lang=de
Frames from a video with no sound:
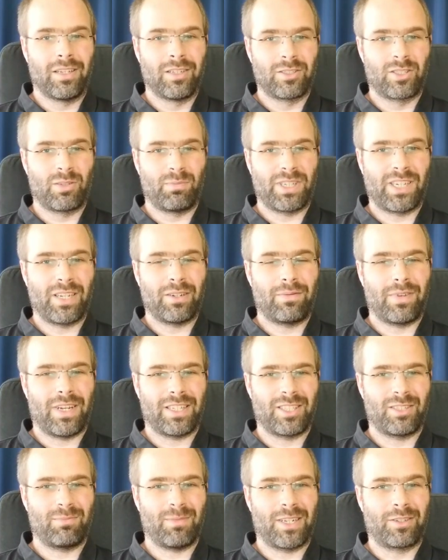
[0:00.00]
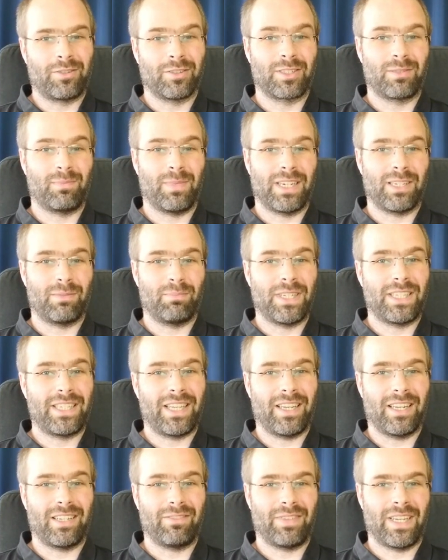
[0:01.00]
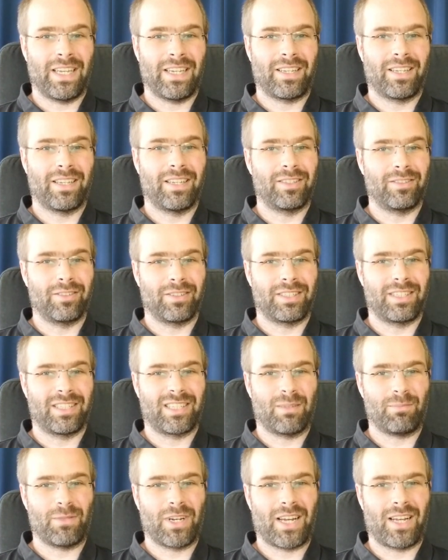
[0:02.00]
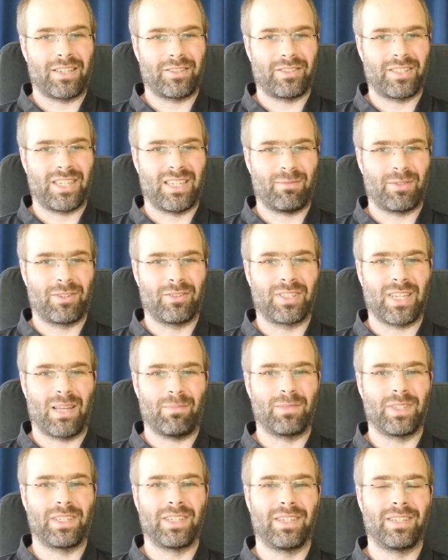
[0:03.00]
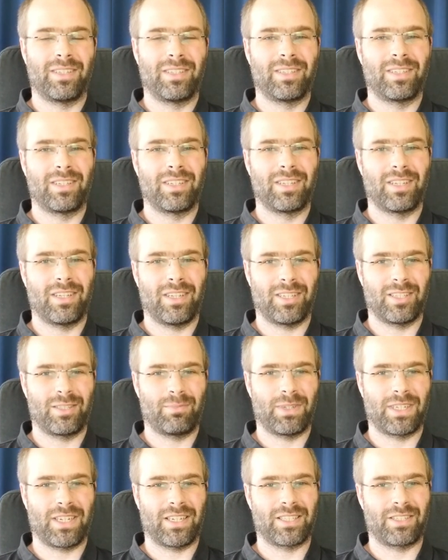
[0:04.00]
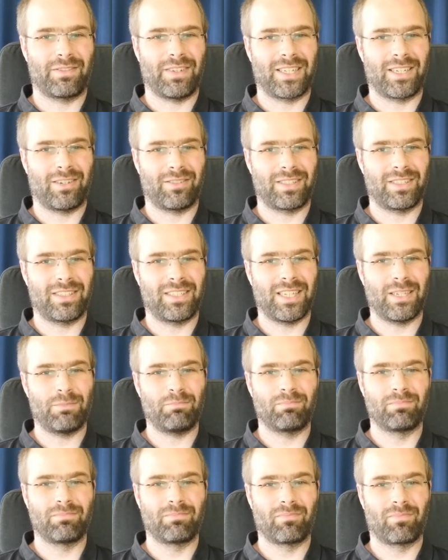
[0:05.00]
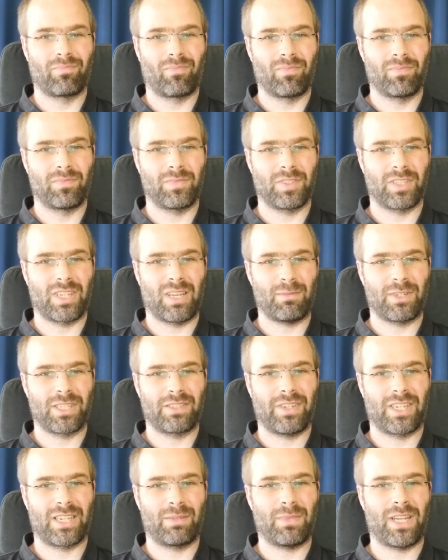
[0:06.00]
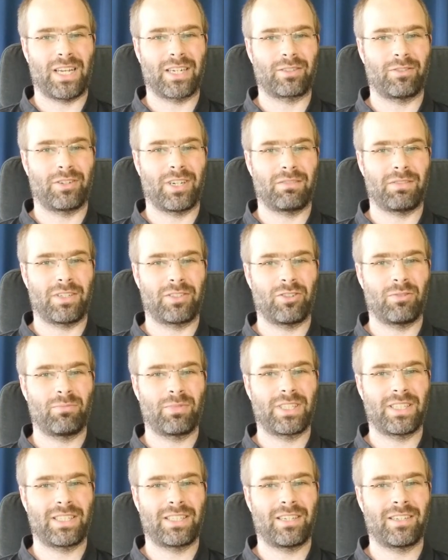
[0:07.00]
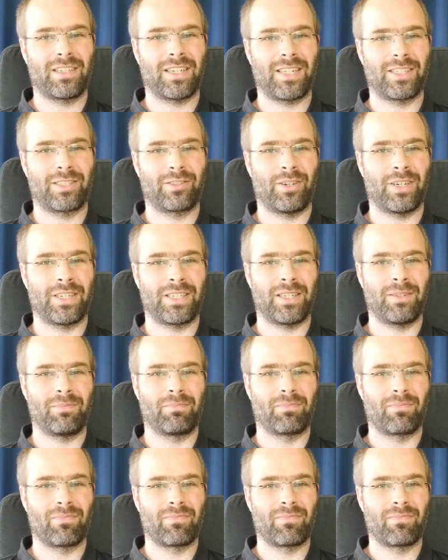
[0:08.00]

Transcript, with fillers: Zu Beginn fasse ich mal kurz meinen bisherigen Weg durch die Kamerasysteme zusammen. Es begann 2007 und damals war der Markt noch etwas übersichtlicher als heute.